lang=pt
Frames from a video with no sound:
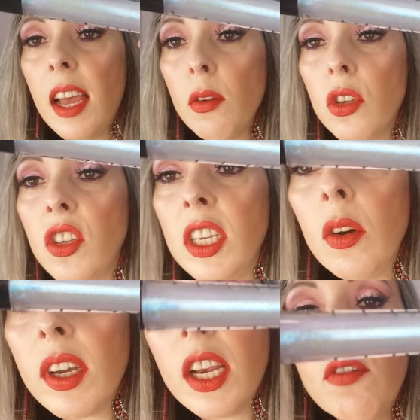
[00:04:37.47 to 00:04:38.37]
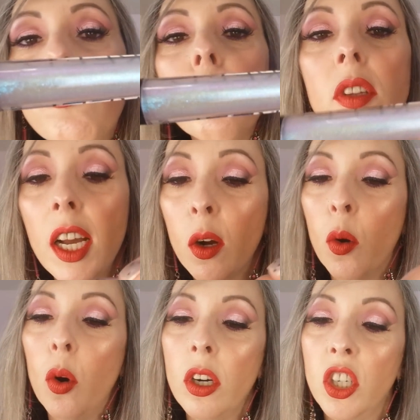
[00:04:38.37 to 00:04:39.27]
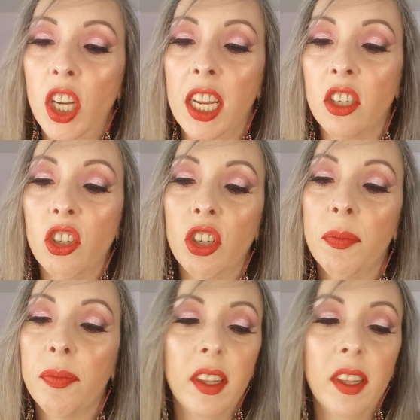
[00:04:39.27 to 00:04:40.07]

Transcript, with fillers: 05, que ele é um furta-cor, gente.